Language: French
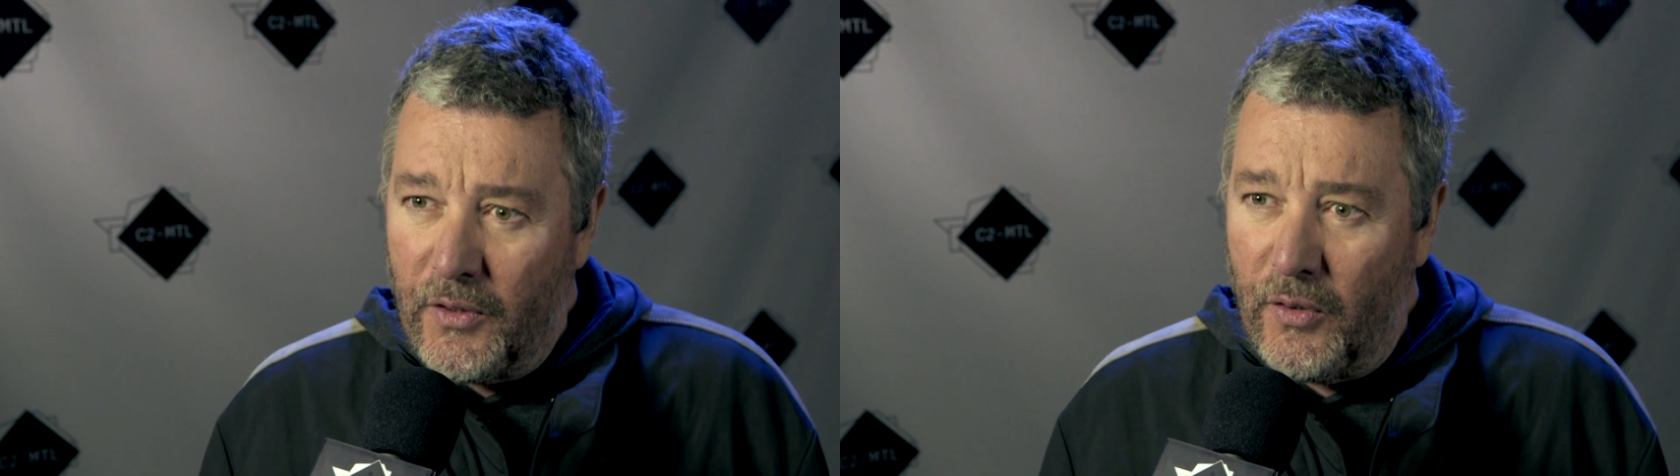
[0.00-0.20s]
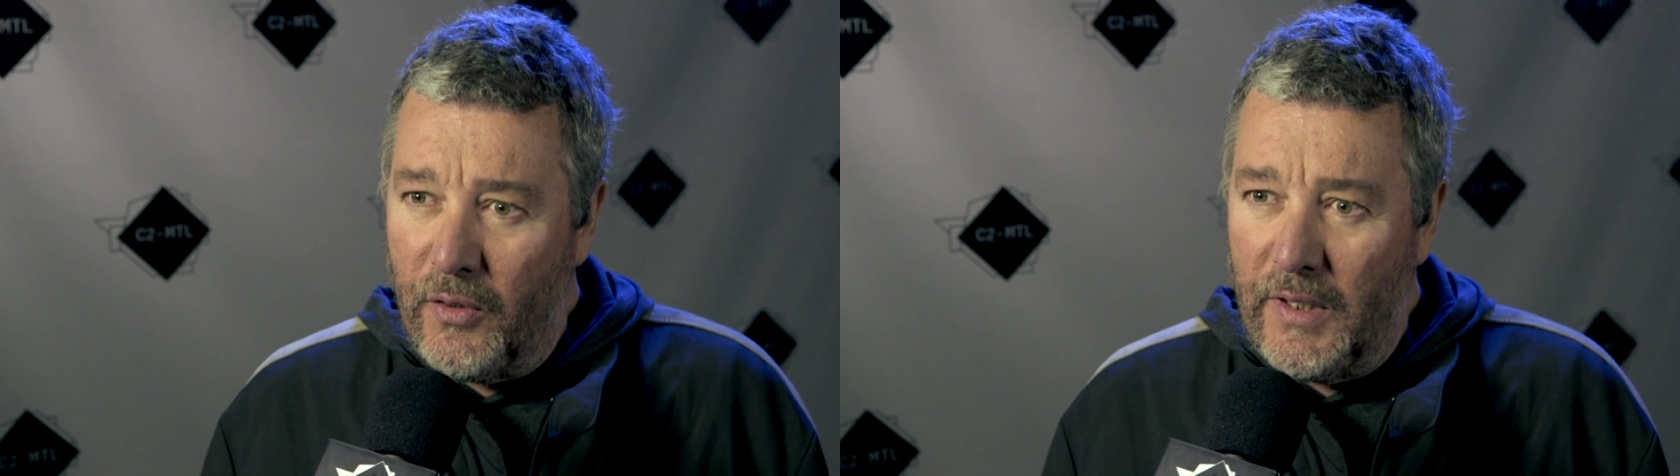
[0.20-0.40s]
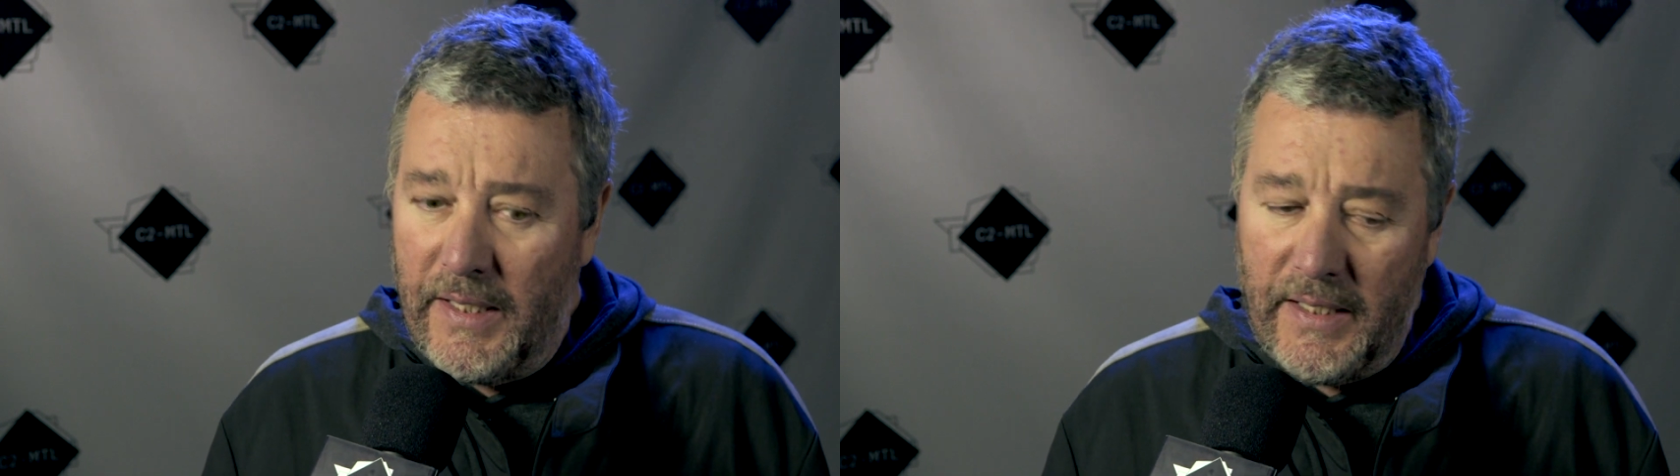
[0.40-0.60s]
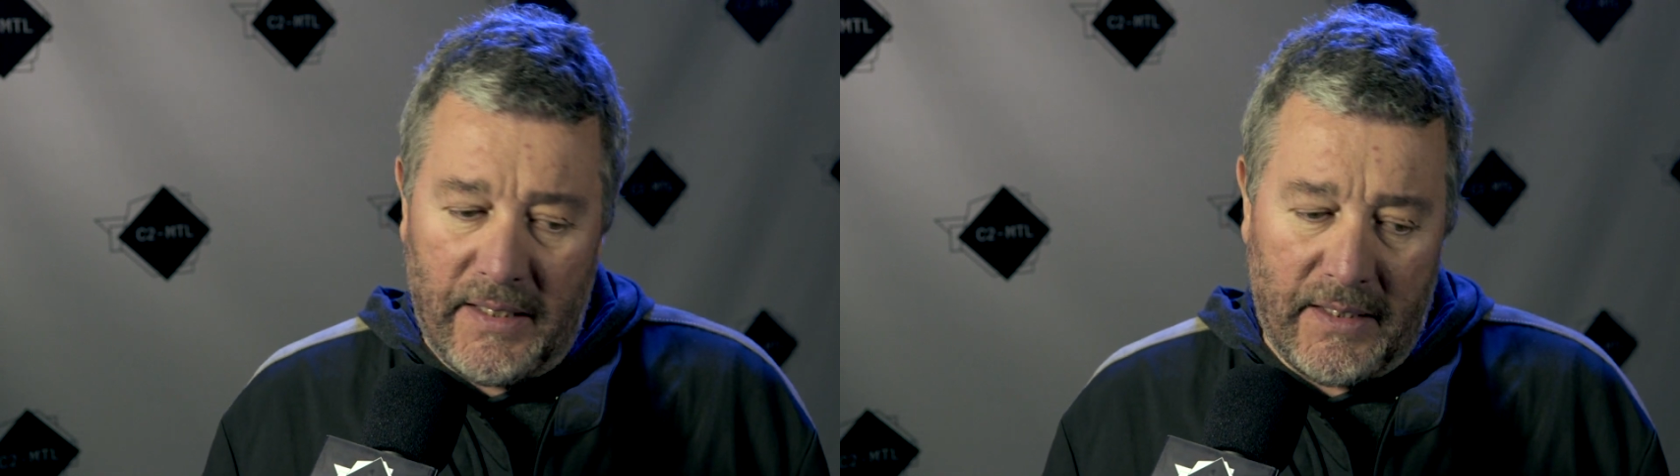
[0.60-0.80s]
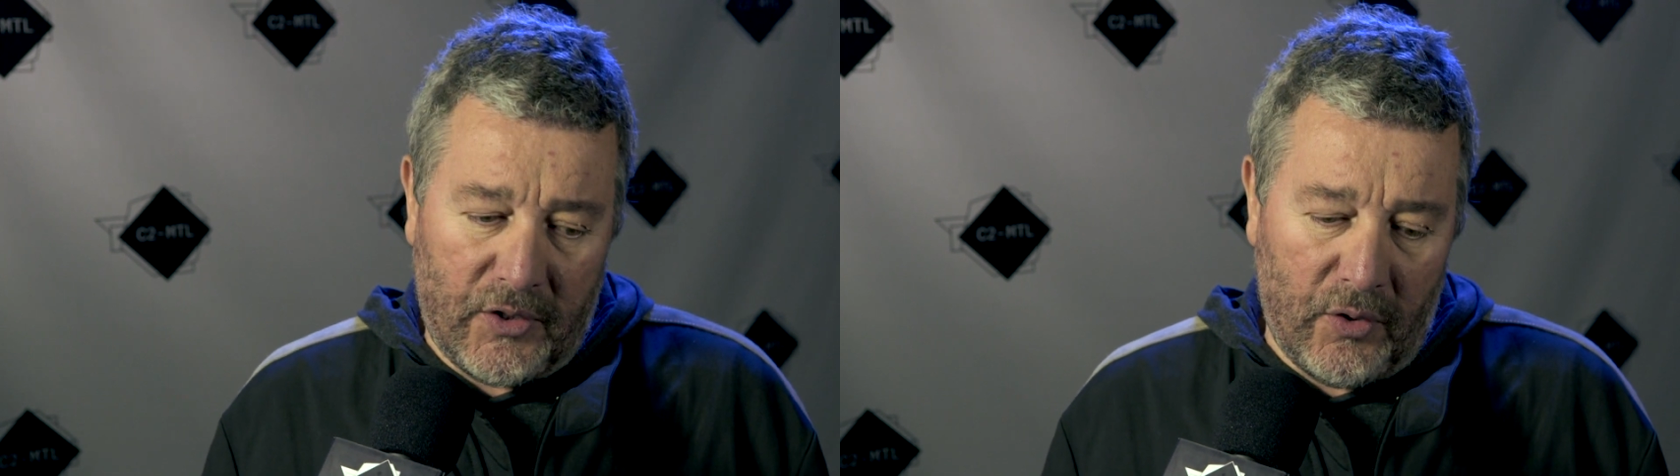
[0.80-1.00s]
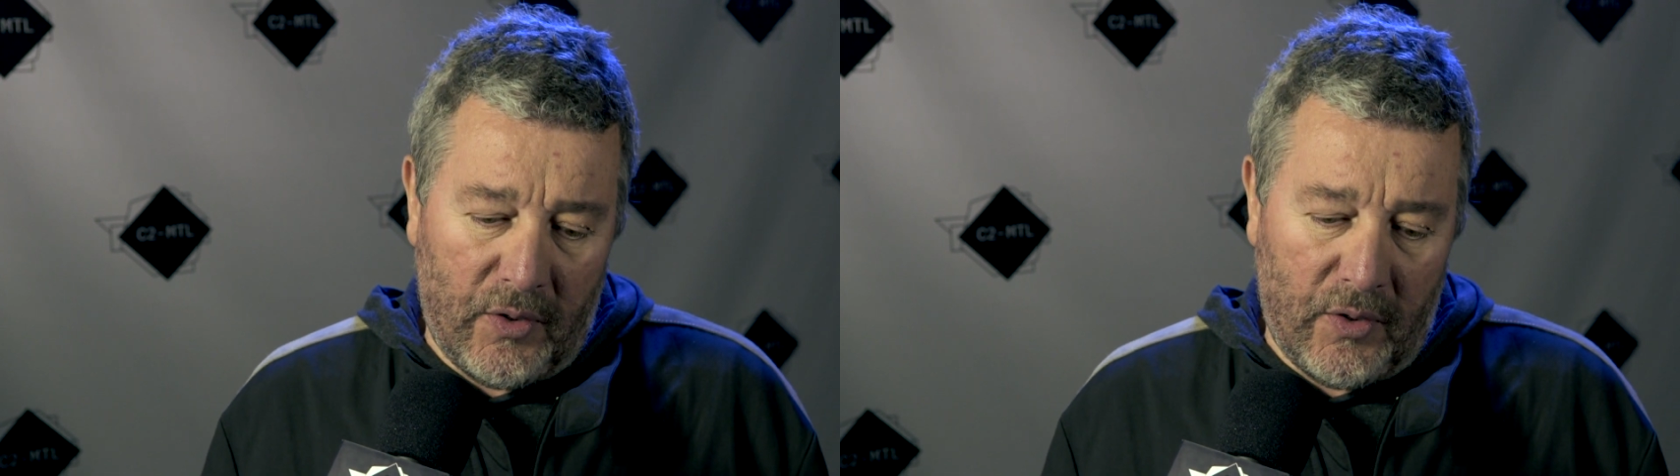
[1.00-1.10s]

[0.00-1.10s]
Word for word: que les,